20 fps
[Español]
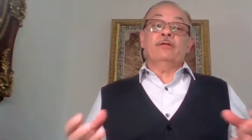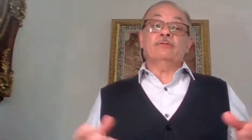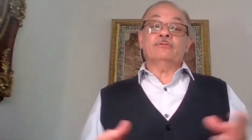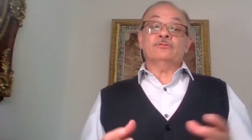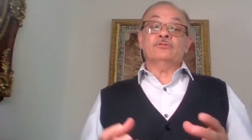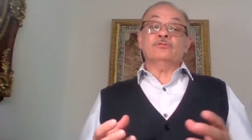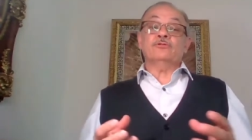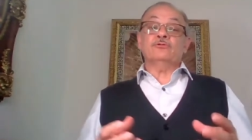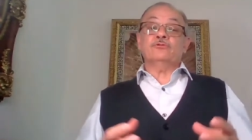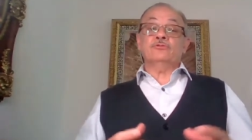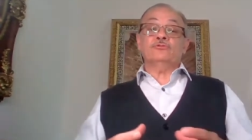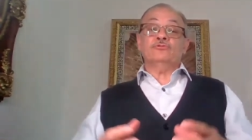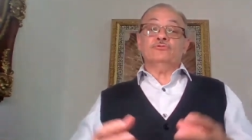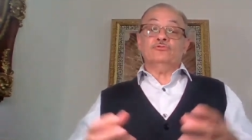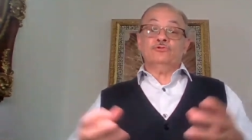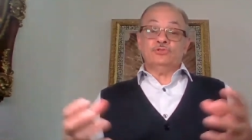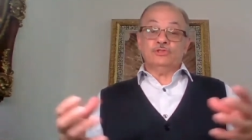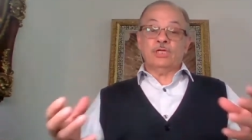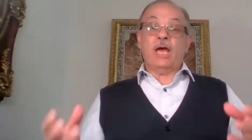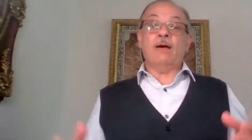
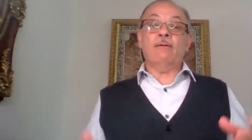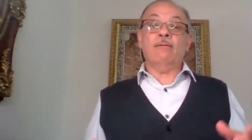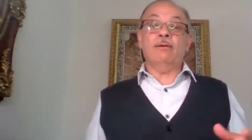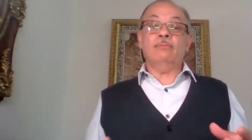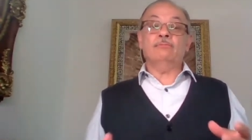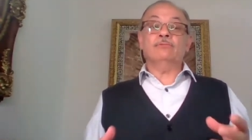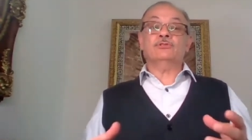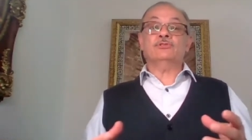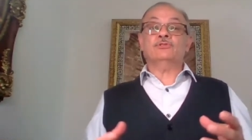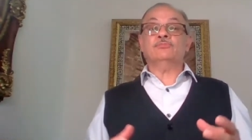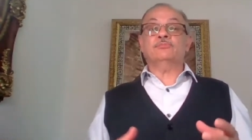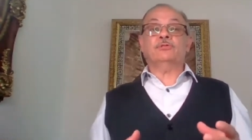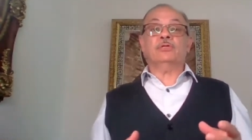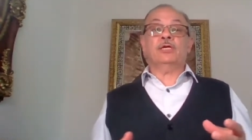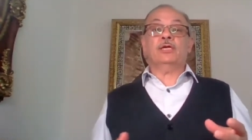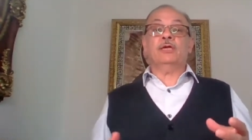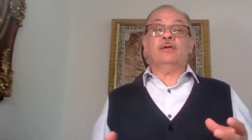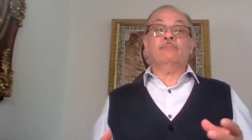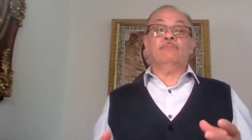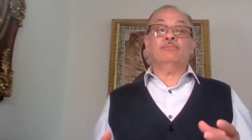nosotros usábamos,
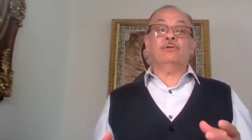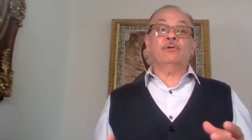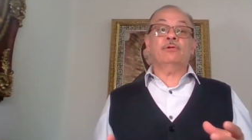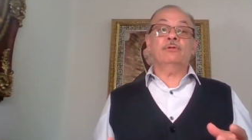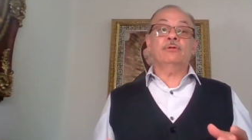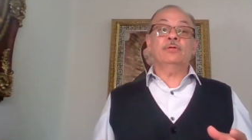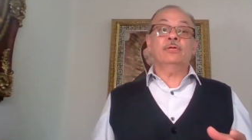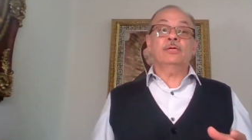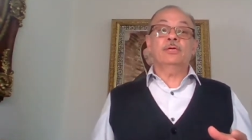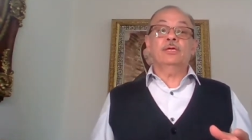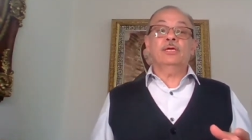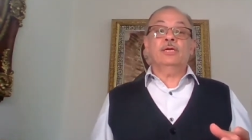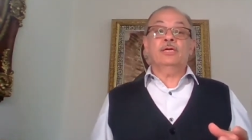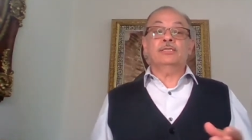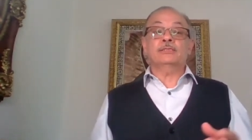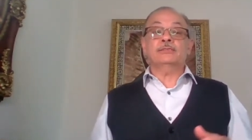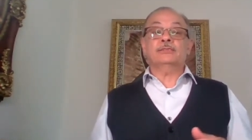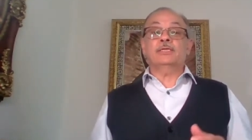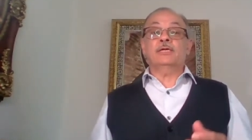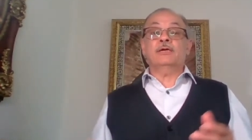por ejemplo,
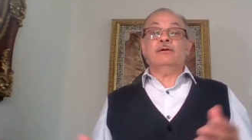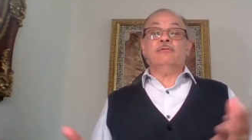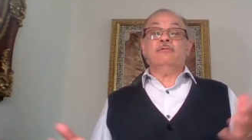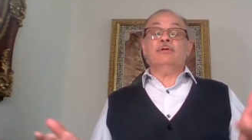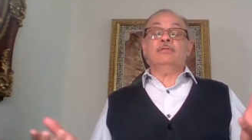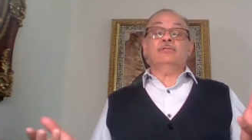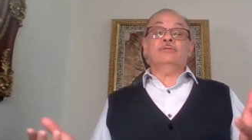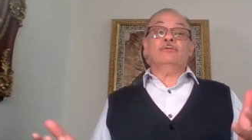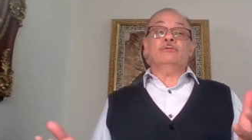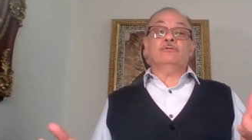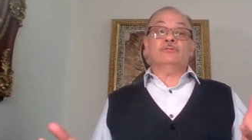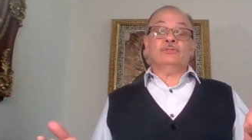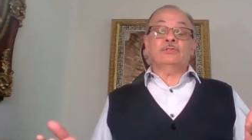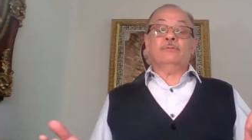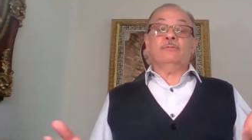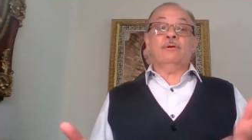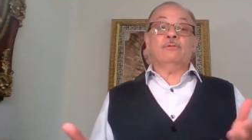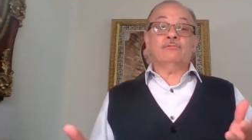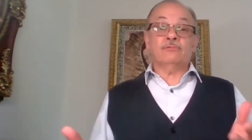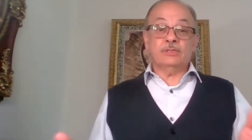este, cuando
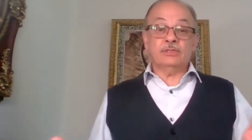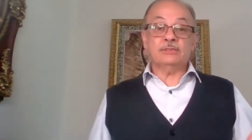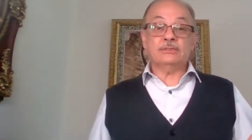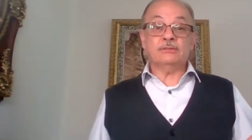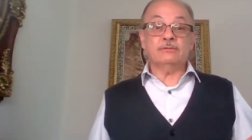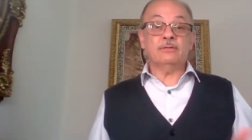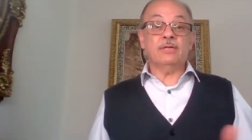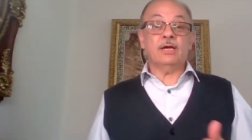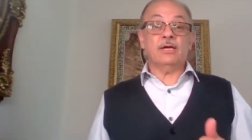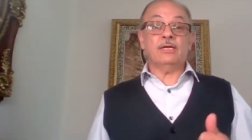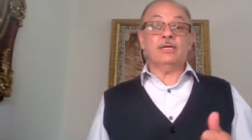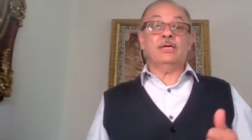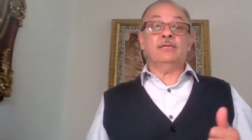se bautiza una